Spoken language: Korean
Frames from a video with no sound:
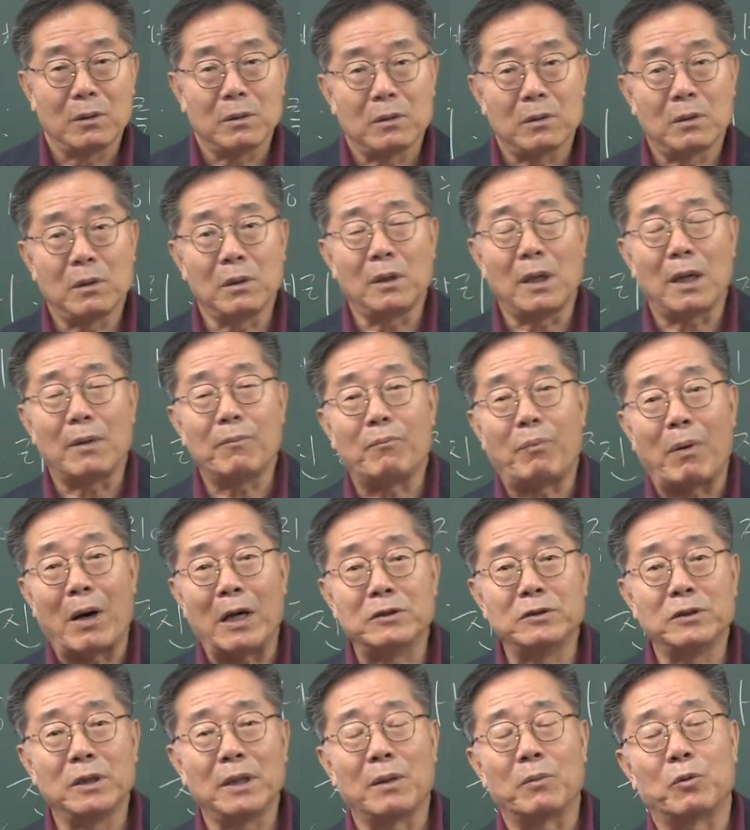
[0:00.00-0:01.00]
그러나 한번
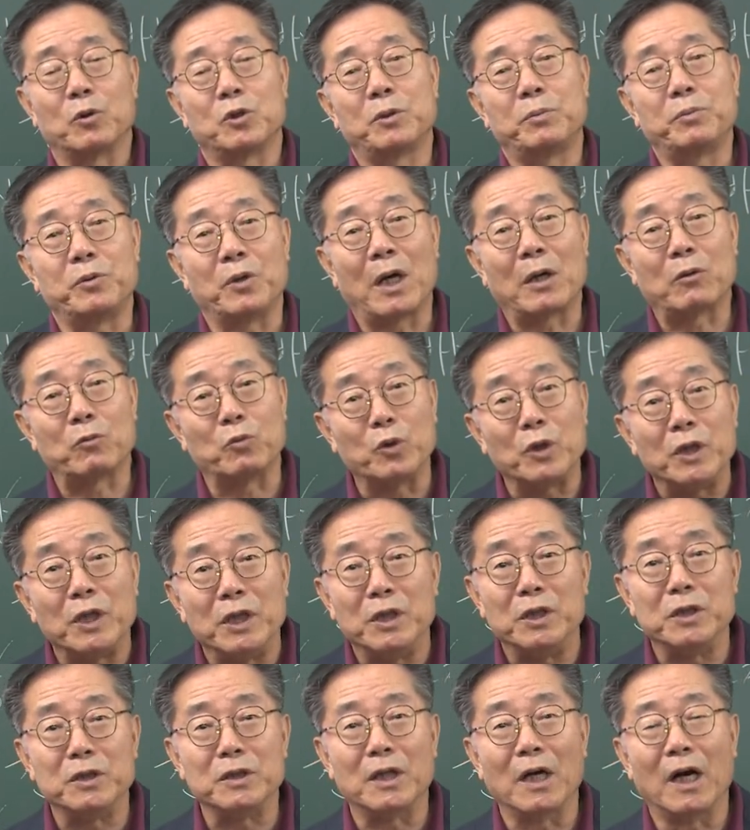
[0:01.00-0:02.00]
반성해 보십시오. 한국이
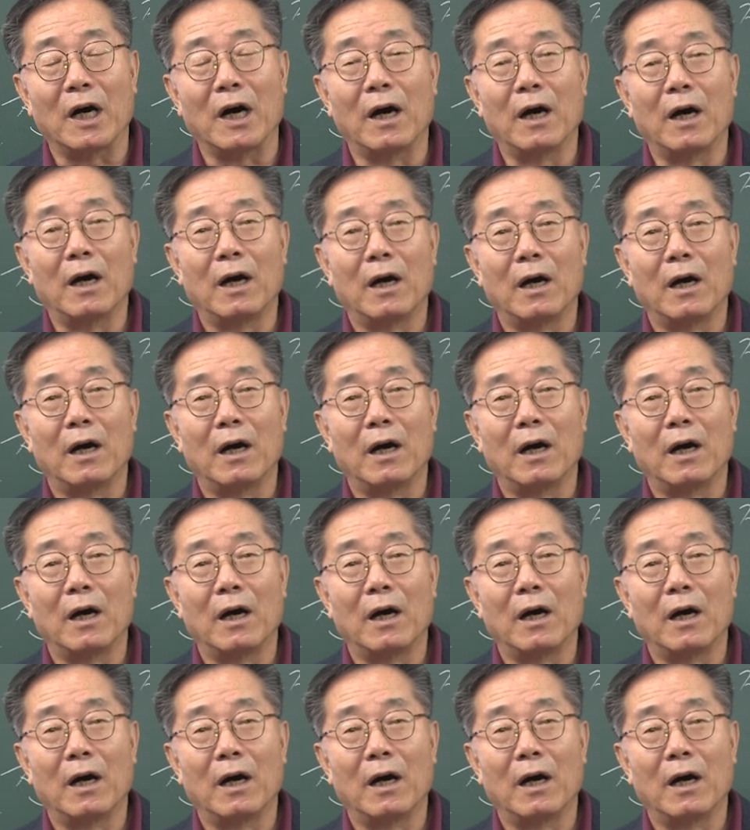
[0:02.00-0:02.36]
있는가?